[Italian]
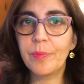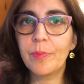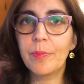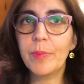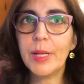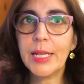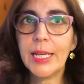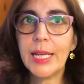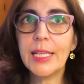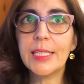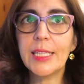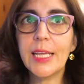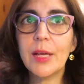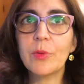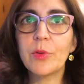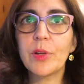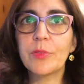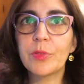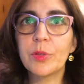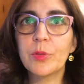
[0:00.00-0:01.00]
perché gli è
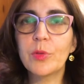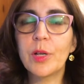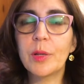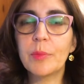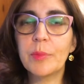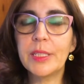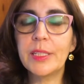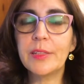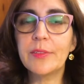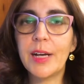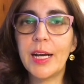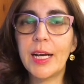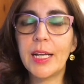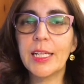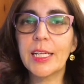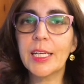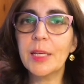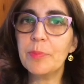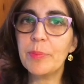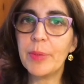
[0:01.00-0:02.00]
una figura
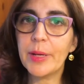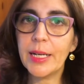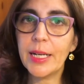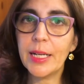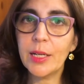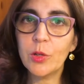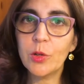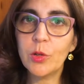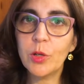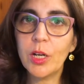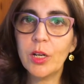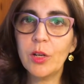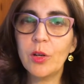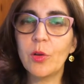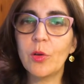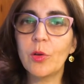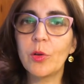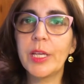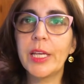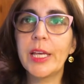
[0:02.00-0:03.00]
medievale che parla ancora a
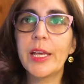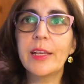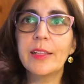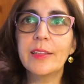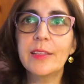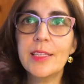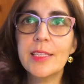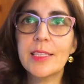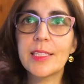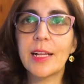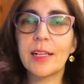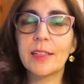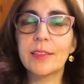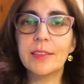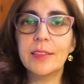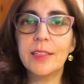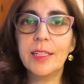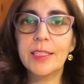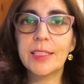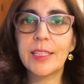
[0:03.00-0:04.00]
noi,
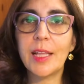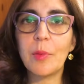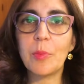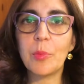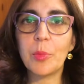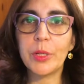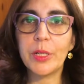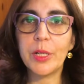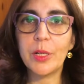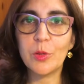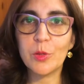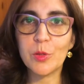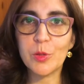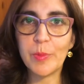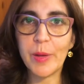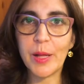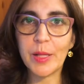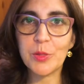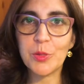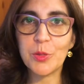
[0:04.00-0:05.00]
distanti nel tempo e nello
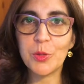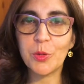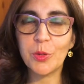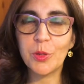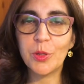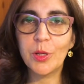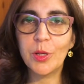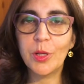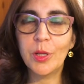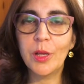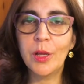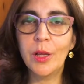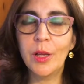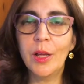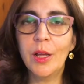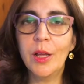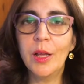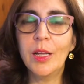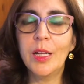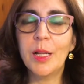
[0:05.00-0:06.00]
spazio.
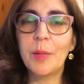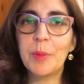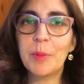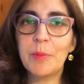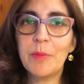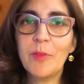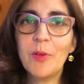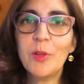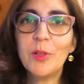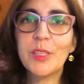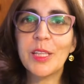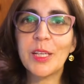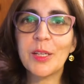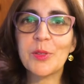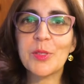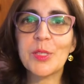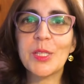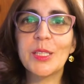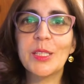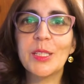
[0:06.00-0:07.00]
La prima volta che ho
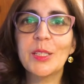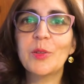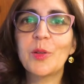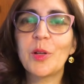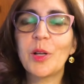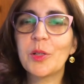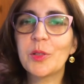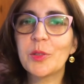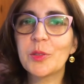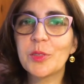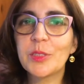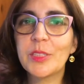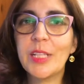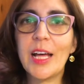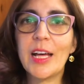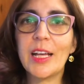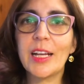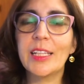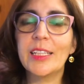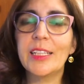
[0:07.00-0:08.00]
sentito
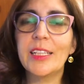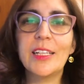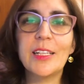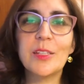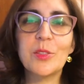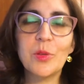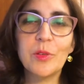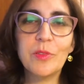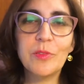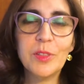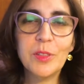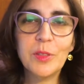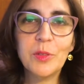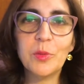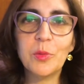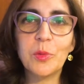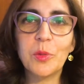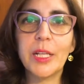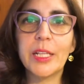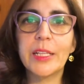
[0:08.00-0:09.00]
raccontare delle sue
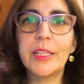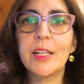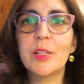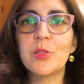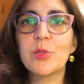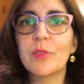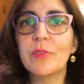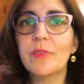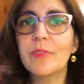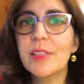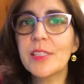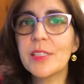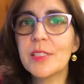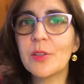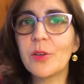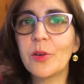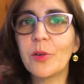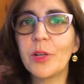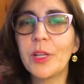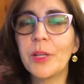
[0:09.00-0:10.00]
avventure e delle sue
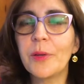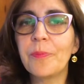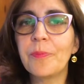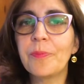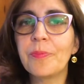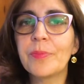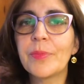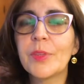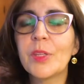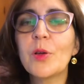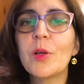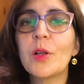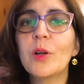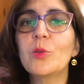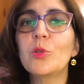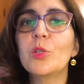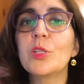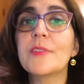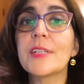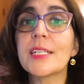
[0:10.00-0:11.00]
invenzioni io ero
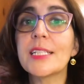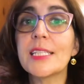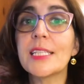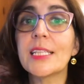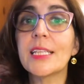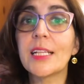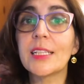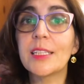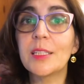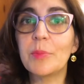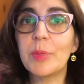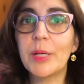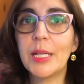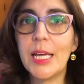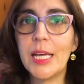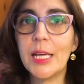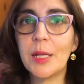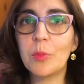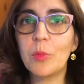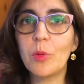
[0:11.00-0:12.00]
all'Università di
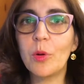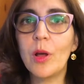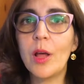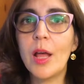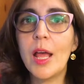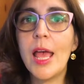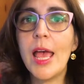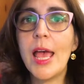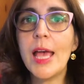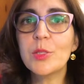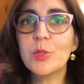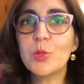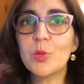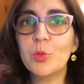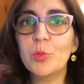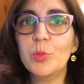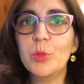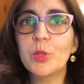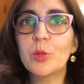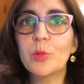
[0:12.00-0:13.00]
Palermo e
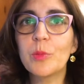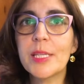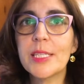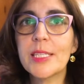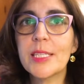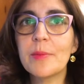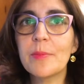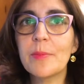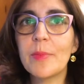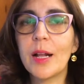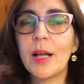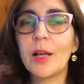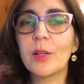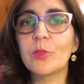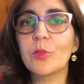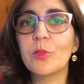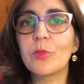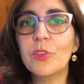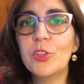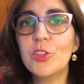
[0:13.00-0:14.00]
subito mi è
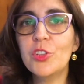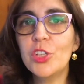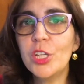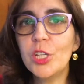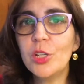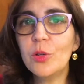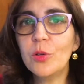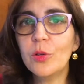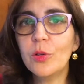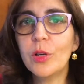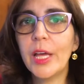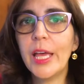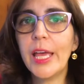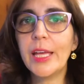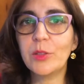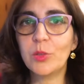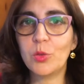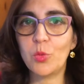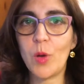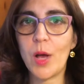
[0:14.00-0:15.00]
sembrato vicino e
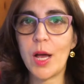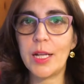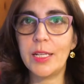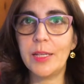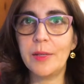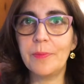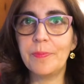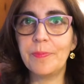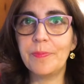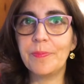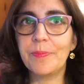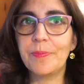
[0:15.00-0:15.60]
attuale.